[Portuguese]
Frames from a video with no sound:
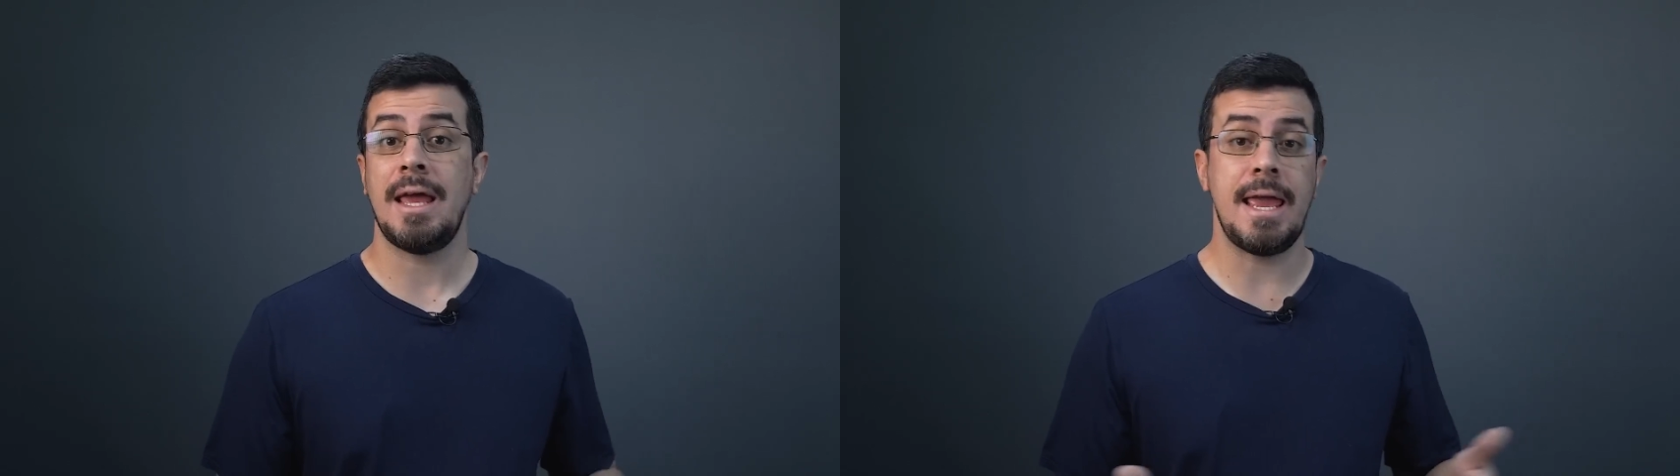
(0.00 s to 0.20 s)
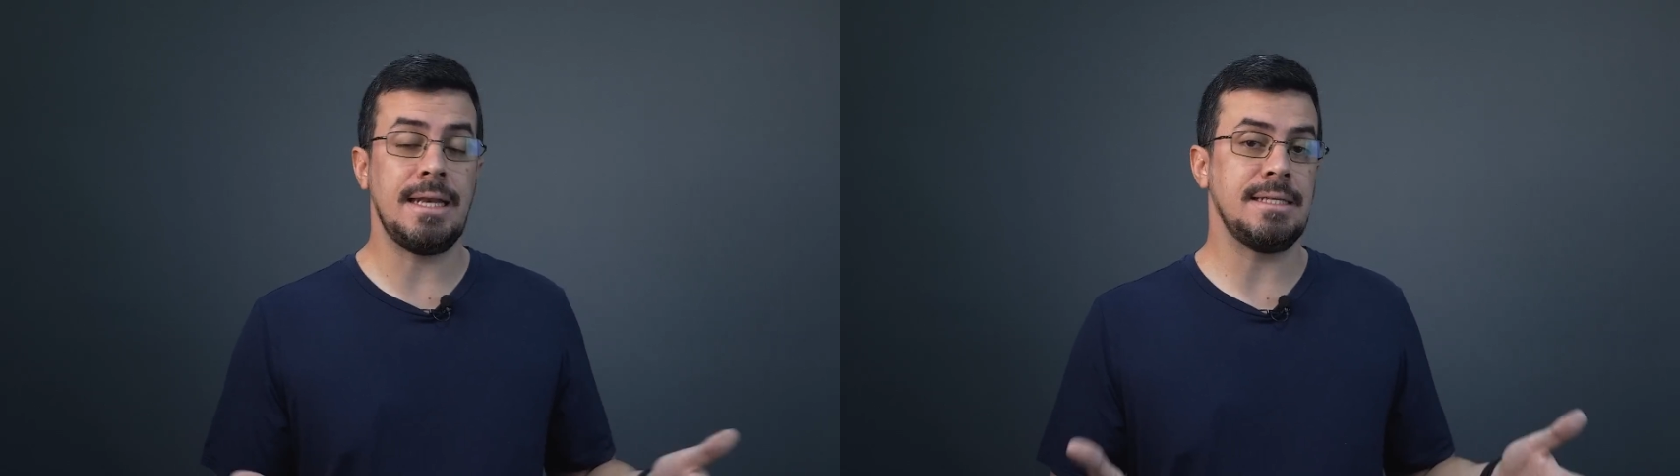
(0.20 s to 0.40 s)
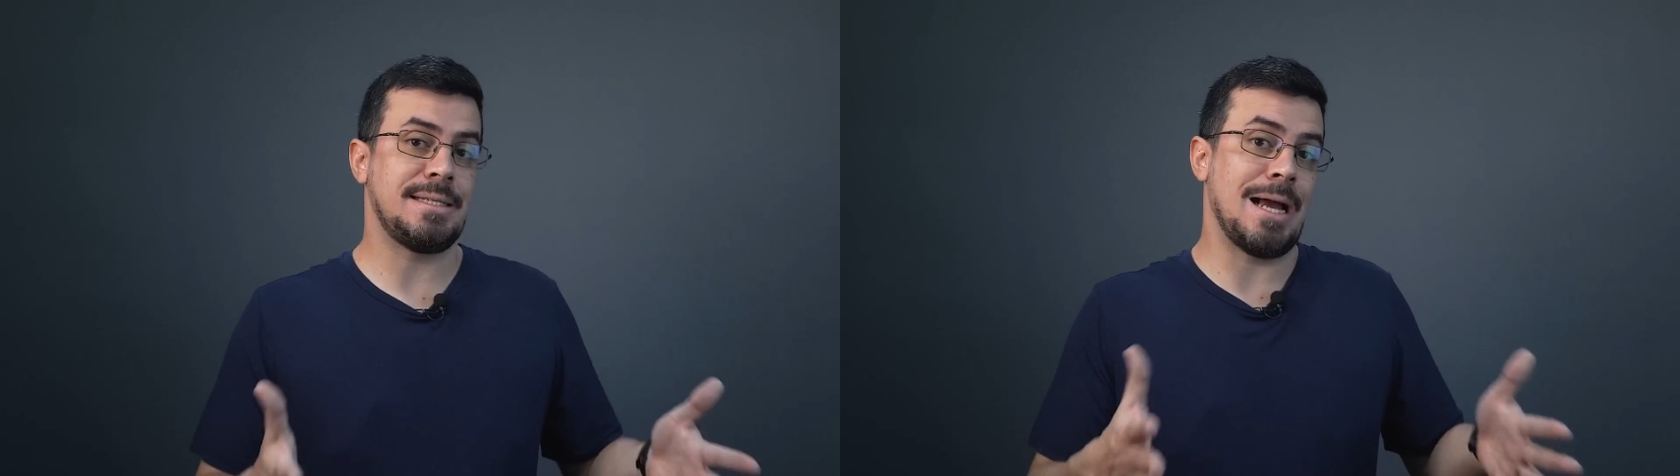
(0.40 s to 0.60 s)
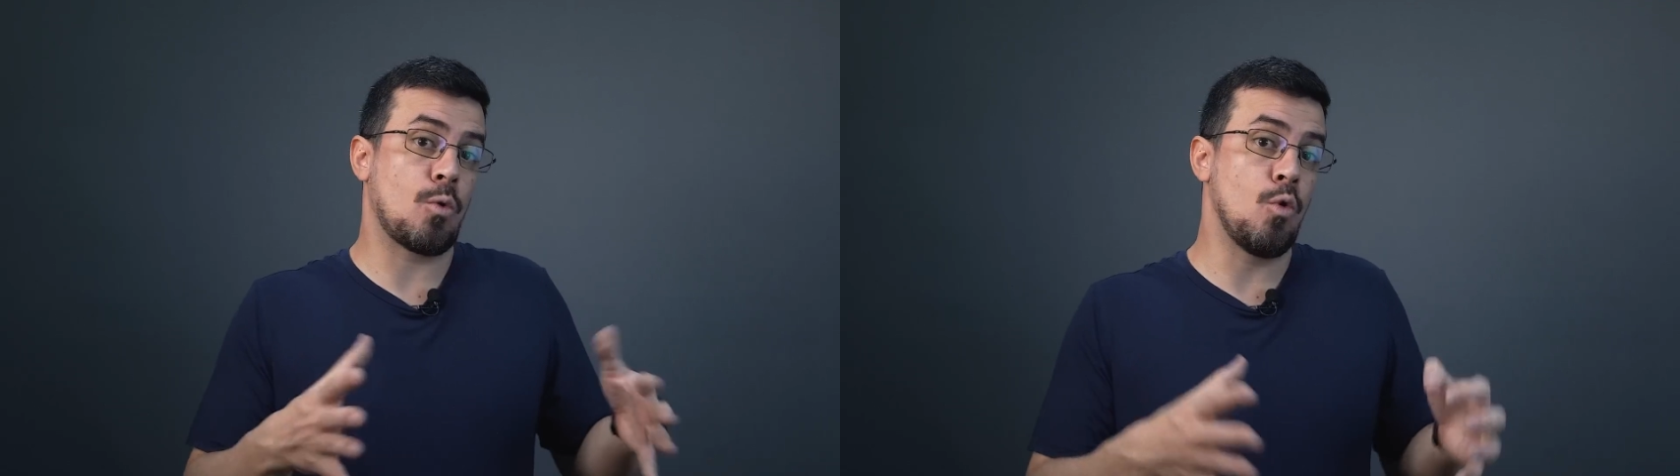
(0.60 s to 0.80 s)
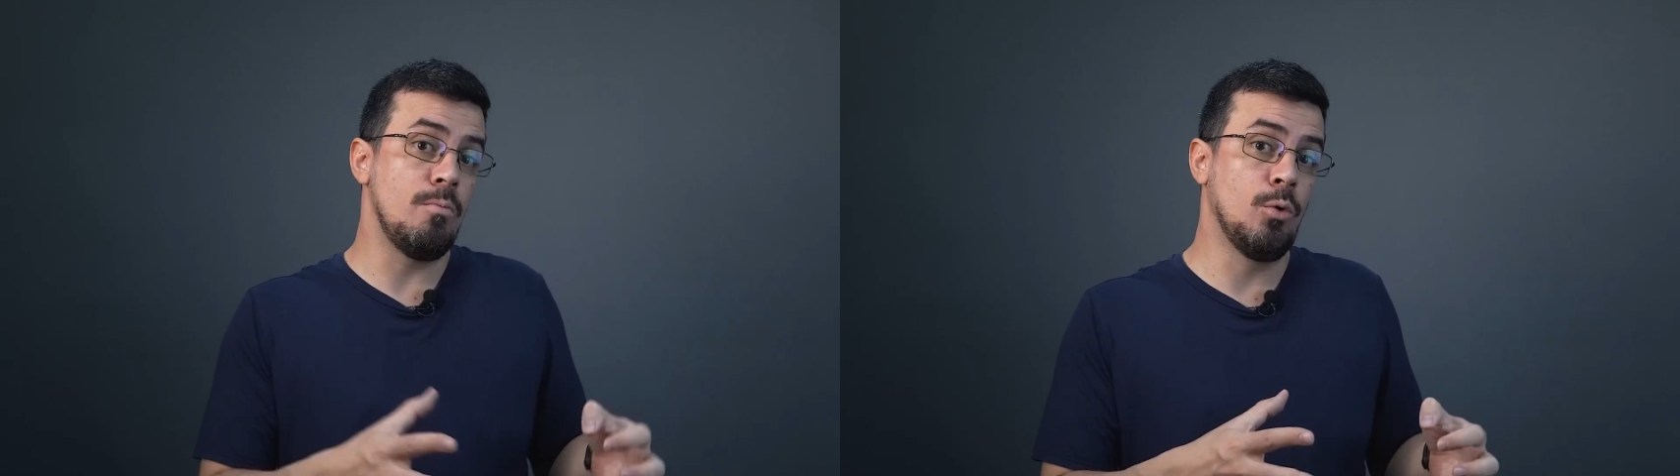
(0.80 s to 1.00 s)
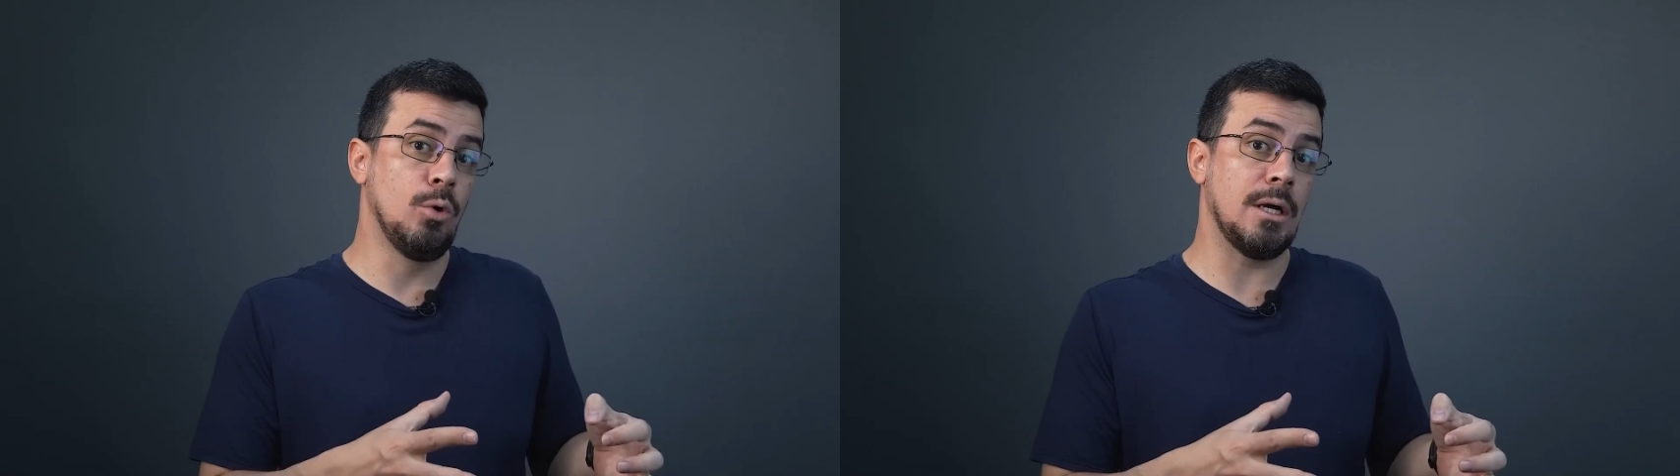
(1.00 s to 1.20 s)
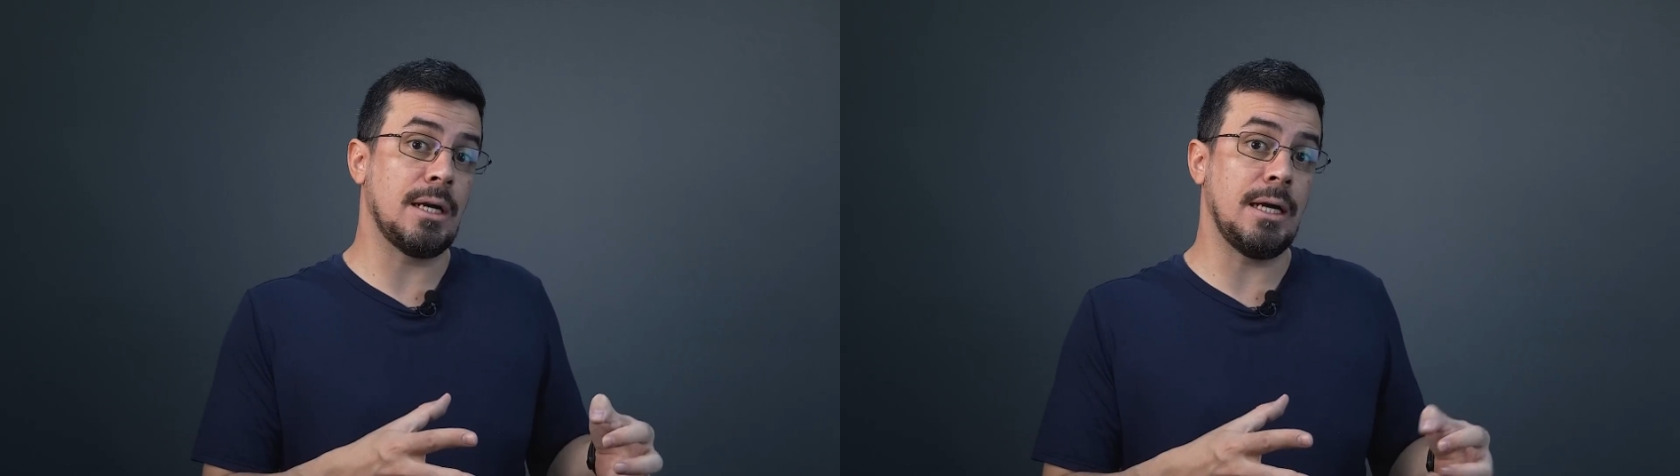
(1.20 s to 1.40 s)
ele se acumula